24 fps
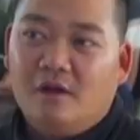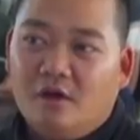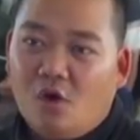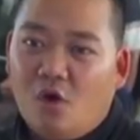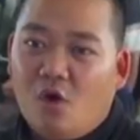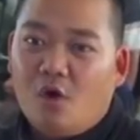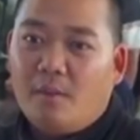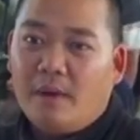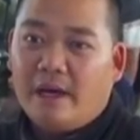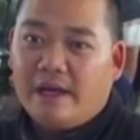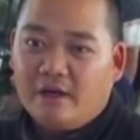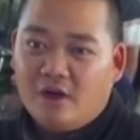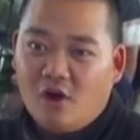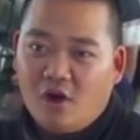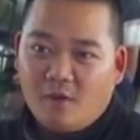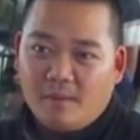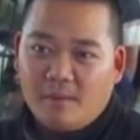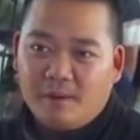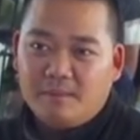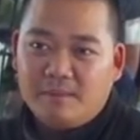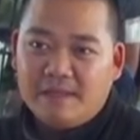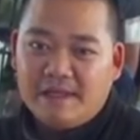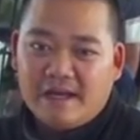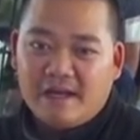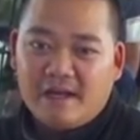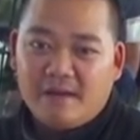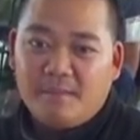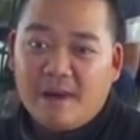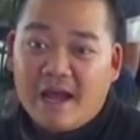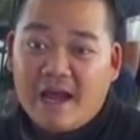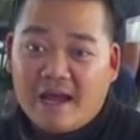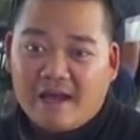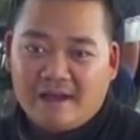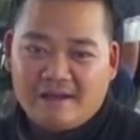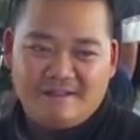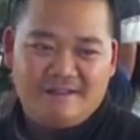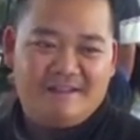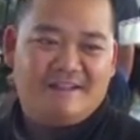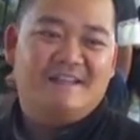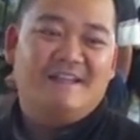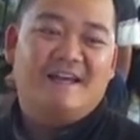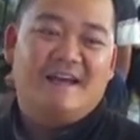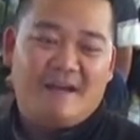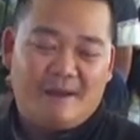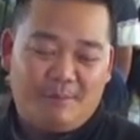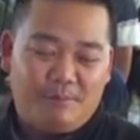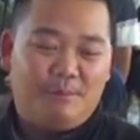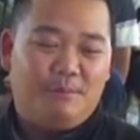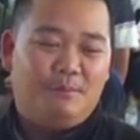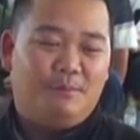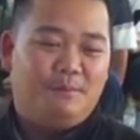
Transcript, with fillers: โลกภายนอกมันมีอะไรบ้างอย่างเงี้ยครับ